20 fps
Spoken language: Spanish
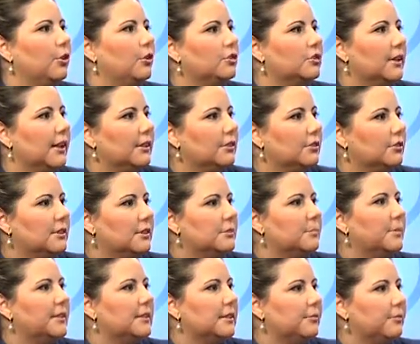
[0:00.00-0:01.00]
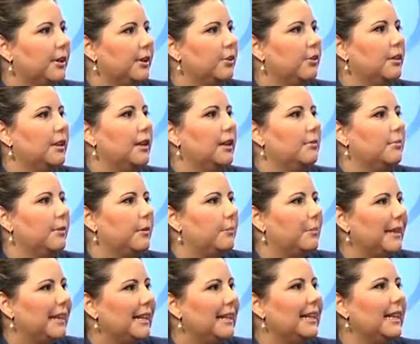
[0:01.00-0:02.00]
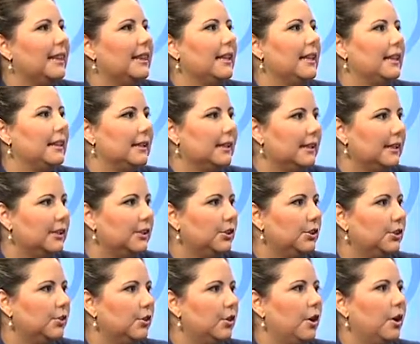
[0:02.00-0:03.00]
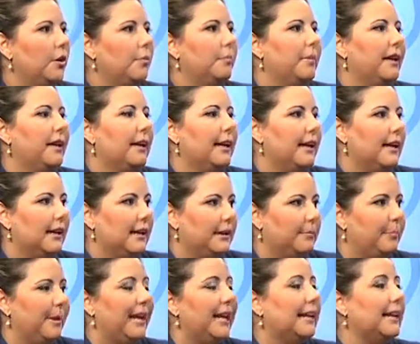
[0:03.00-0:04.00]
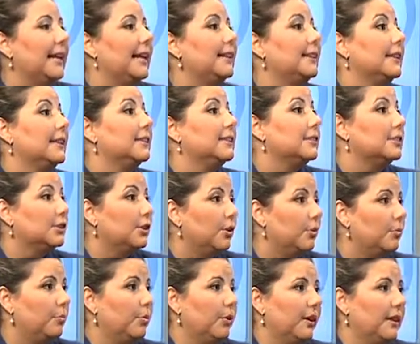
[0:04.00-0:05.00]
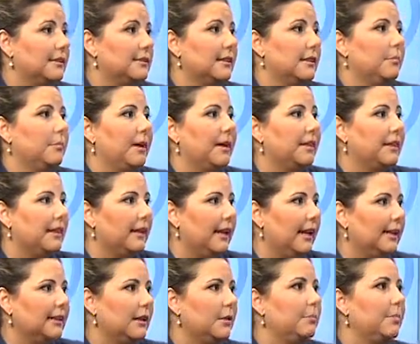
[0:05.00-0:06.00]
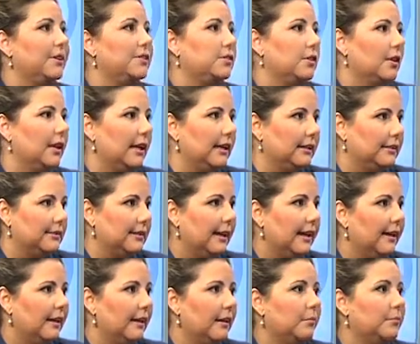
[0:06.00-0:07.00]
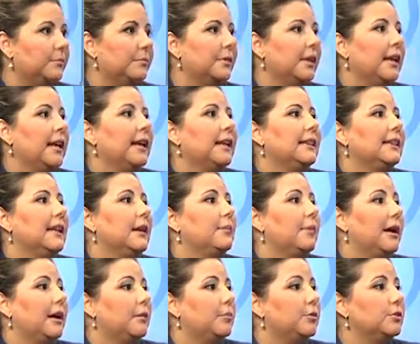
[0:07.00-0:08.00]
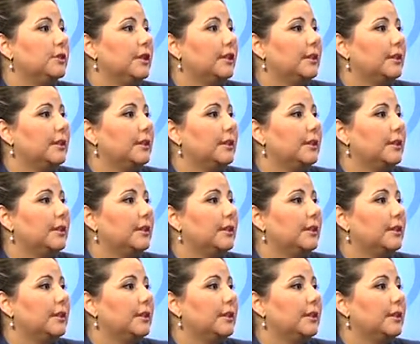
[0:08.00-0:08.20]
los datos específicos de la familia, del niño, para, que la atención pueda ser más directa y personalizada. Trabajamos a